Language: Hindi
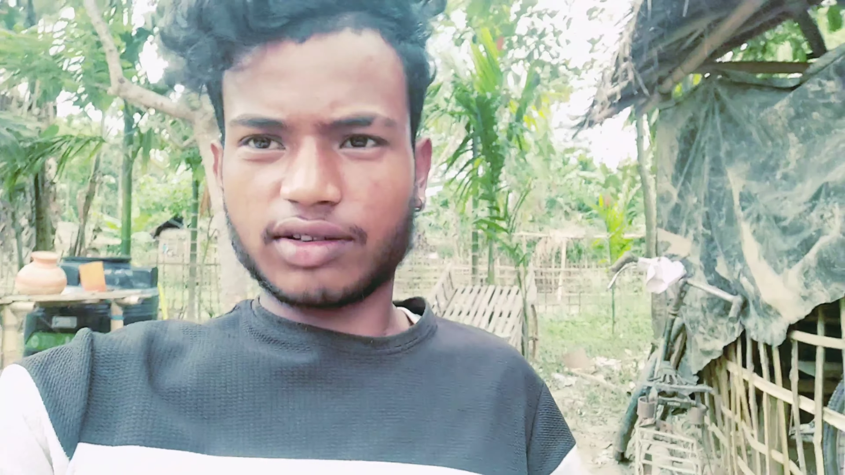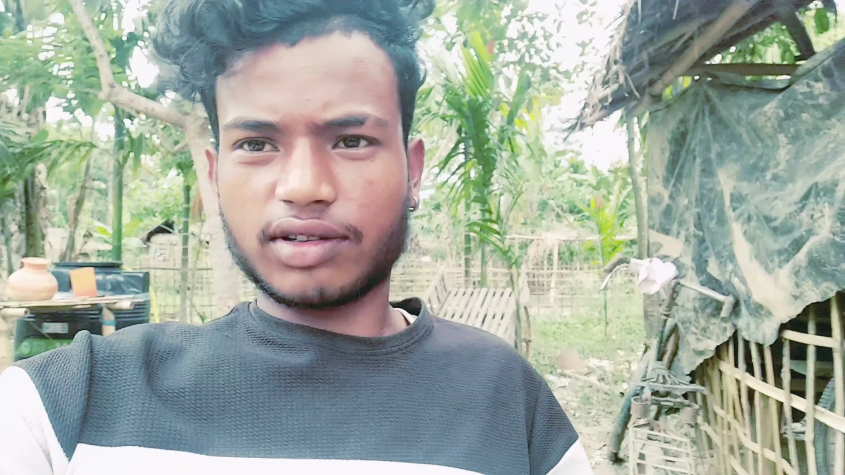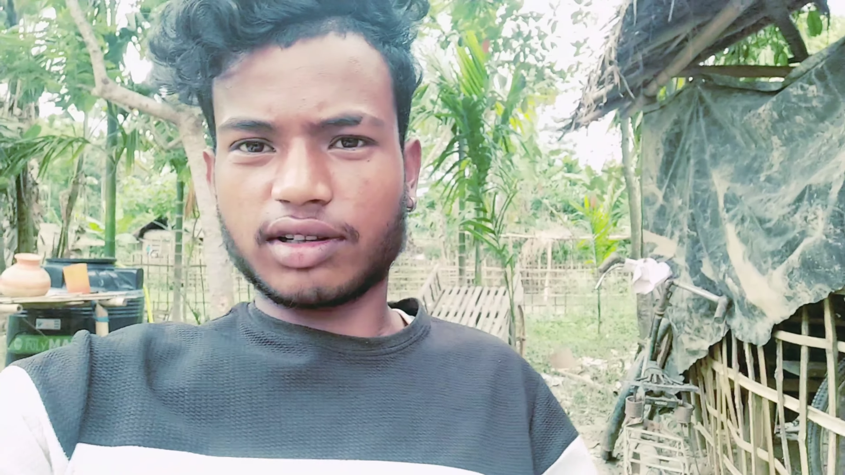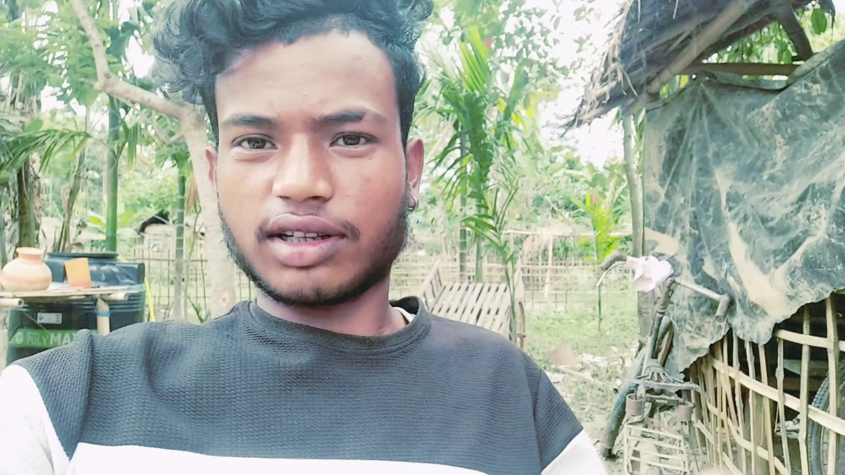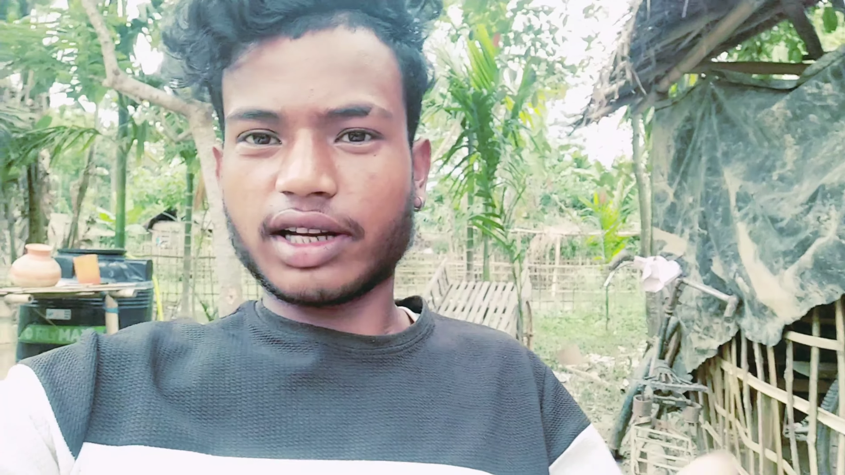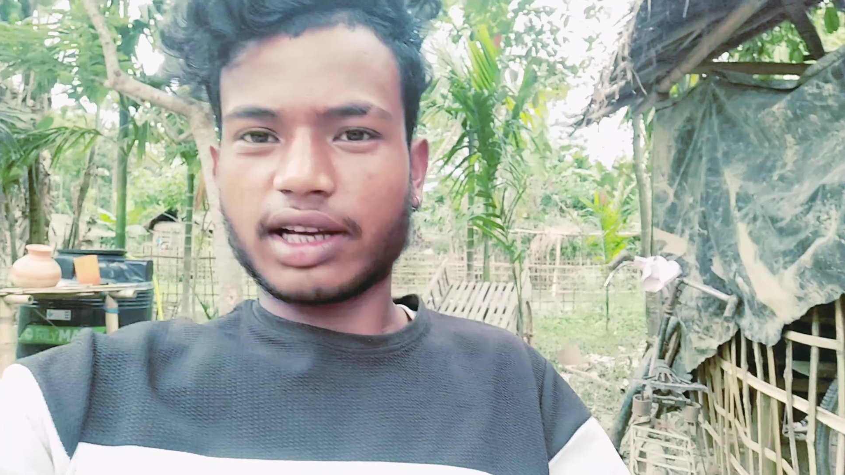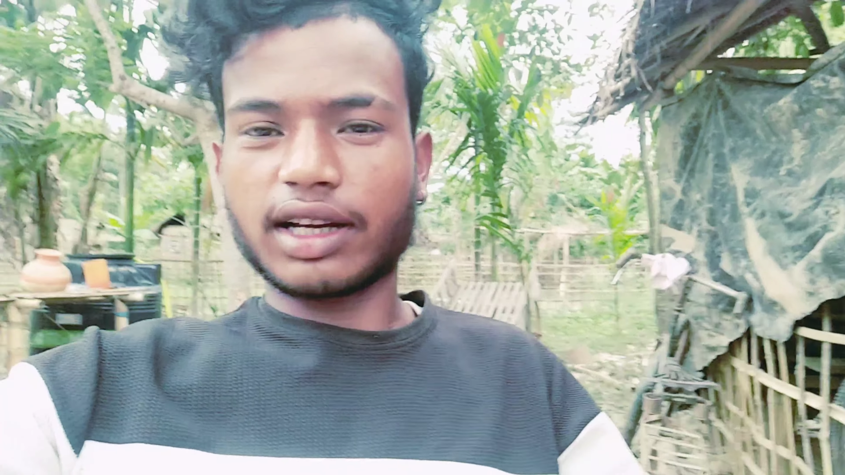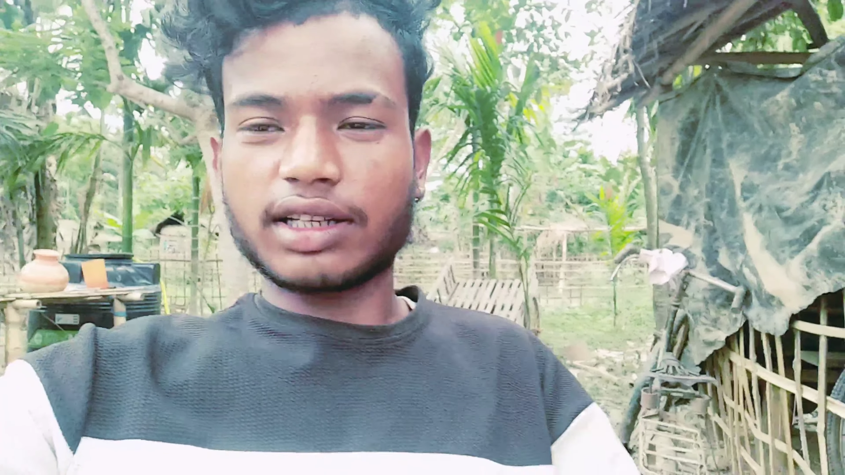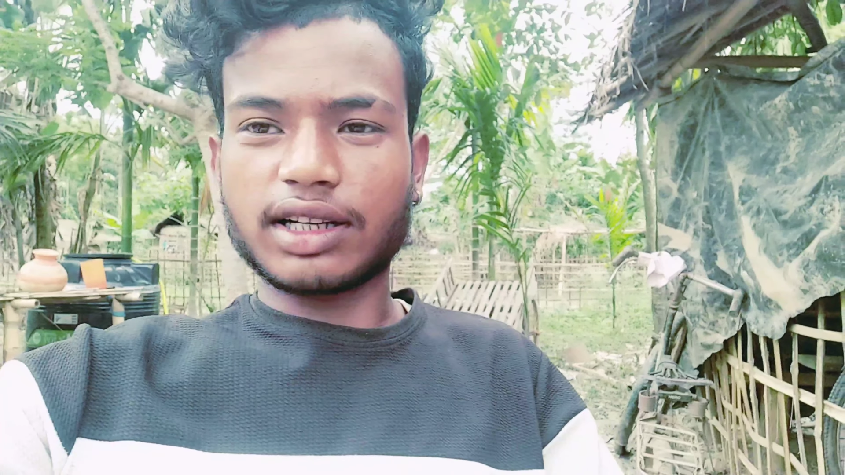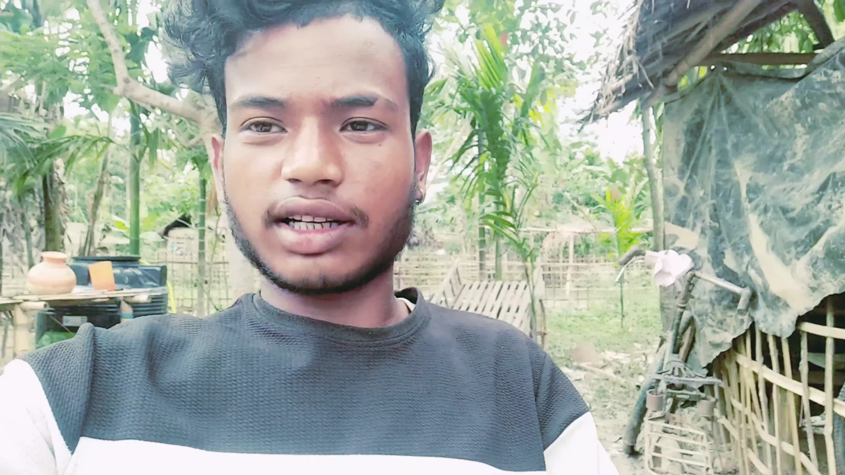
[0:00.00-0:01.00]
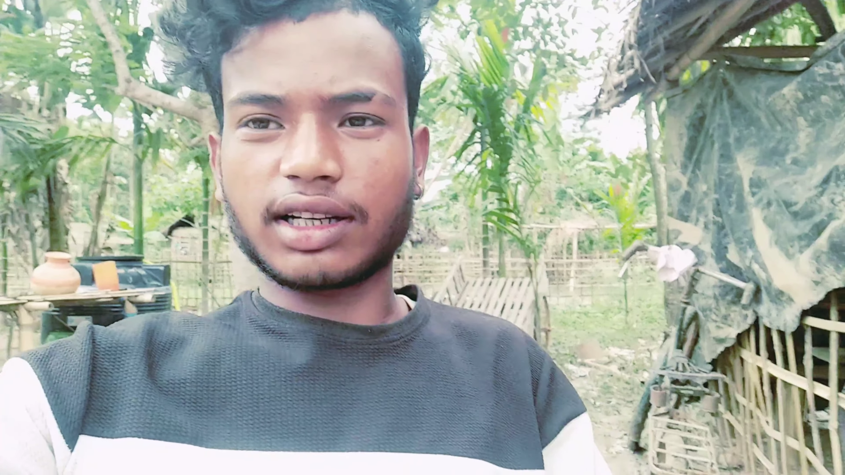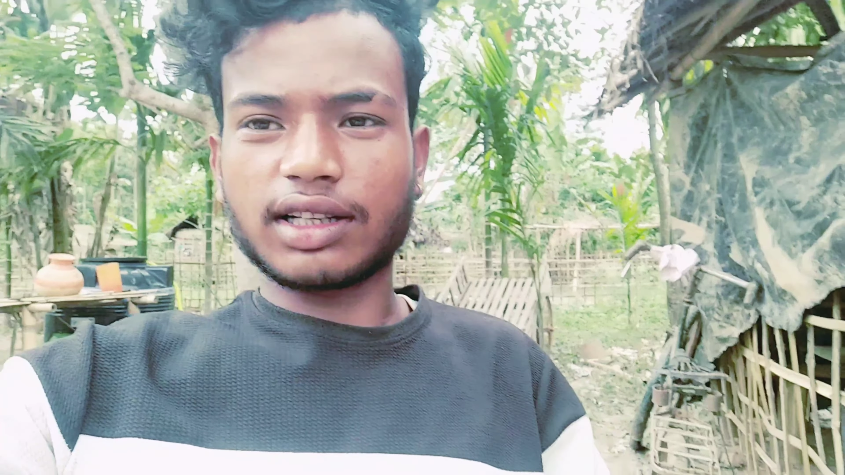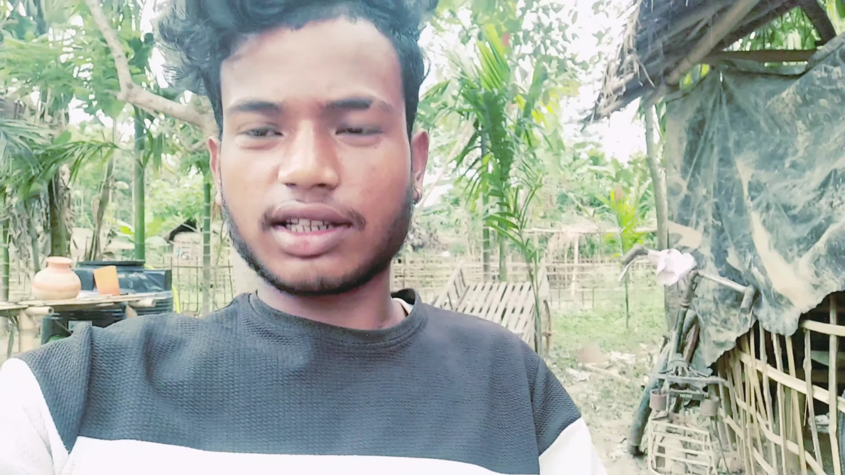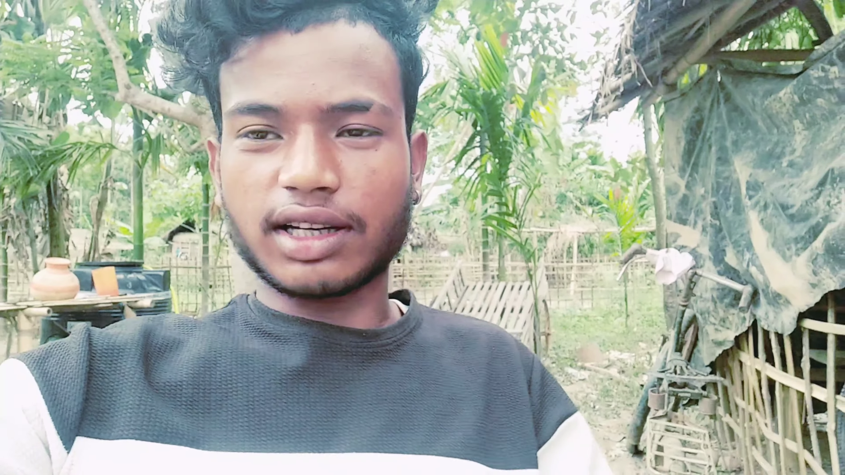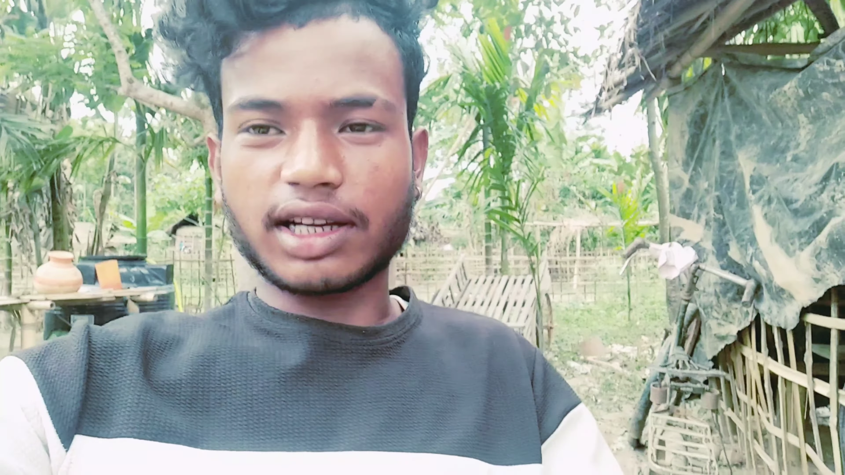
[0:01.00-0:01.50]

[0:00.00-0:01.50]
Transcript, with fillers: और लाइक अच्छा लगने से